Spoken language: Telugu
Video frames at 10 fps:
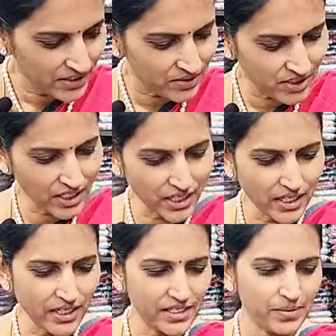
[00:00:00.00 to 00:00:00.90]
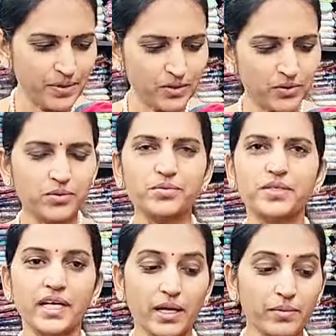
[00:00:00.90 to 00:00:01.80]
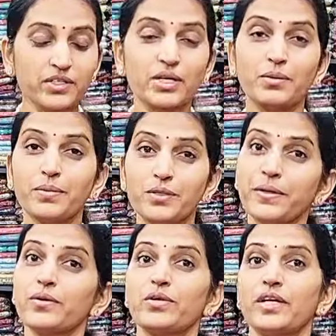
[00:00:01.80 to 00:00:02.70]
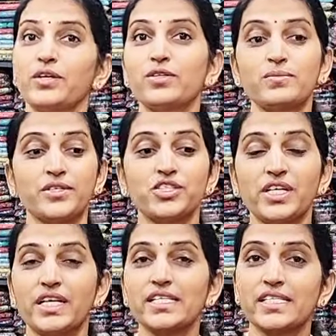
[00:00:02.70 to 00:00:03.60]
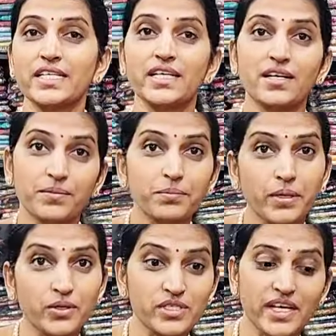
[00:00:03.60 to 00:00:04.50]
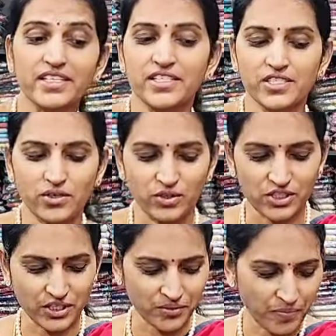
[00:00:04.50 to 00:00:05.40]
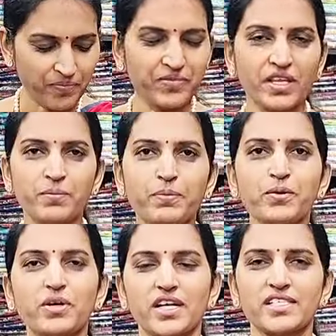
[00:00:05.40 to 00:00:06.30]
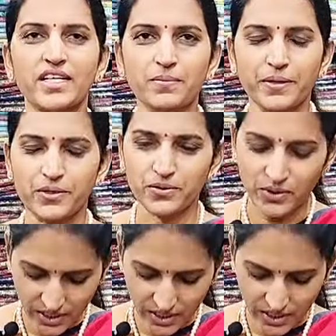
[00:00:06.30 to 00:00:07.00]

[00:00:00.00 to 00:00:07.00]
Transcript: ఇంకా అలా అనేసి మీరు ఏమాత్రం ఇబ్బంది పడకుండా ఈరోజు మంచి ఇంట్రెస్టింగ్గా పట్టు శారీస్ తీసుకొని వచ్చాను ప్యూర్ రాసిల్క్ పట్టు